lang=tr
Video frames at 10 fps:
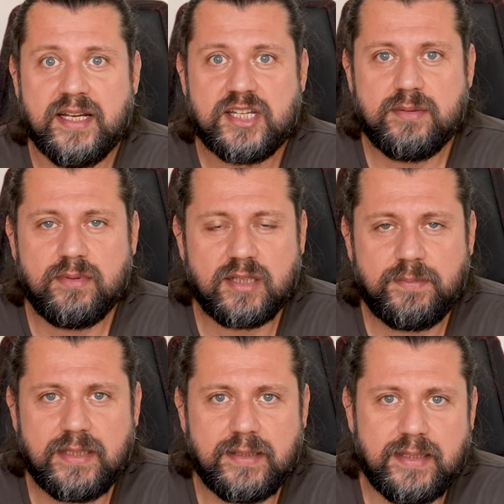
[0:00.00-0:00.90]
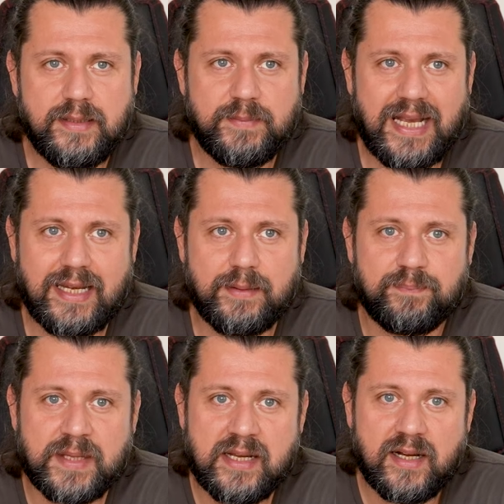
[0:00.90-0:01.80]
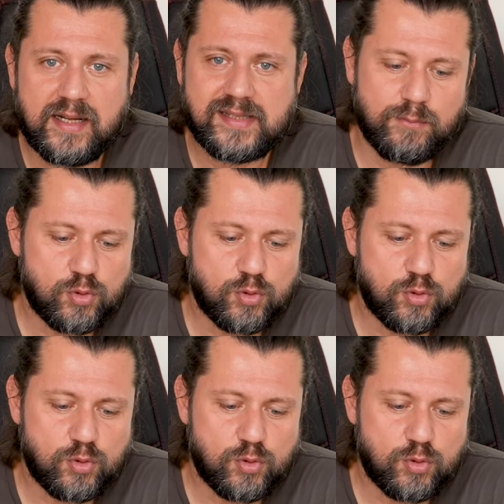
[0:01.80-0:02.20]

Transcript: Şimdi tabii yani aslında